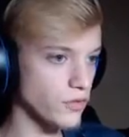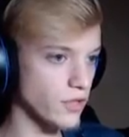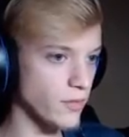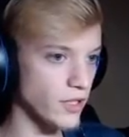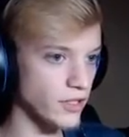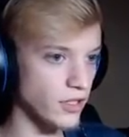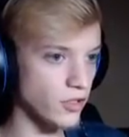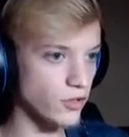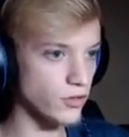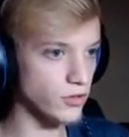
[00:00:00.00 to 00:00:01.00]
nie ma
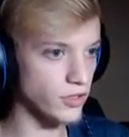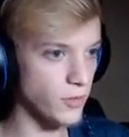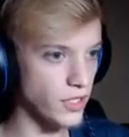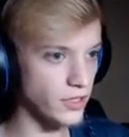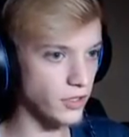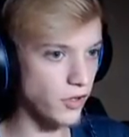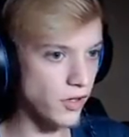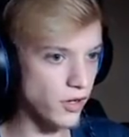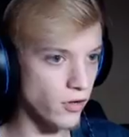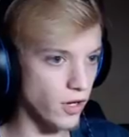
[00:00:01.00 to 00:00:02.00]
jednego, nie ma jednego
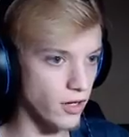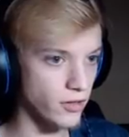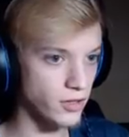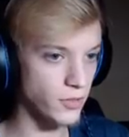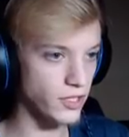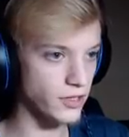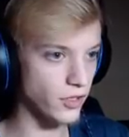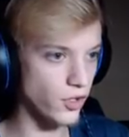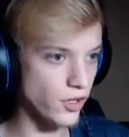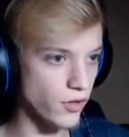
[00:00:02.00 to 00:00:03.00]
e, errora. Nie ma jednego
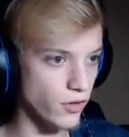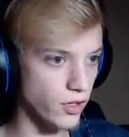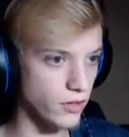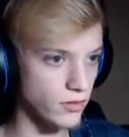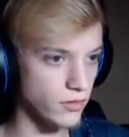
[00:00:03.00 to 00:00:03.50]
o. errora.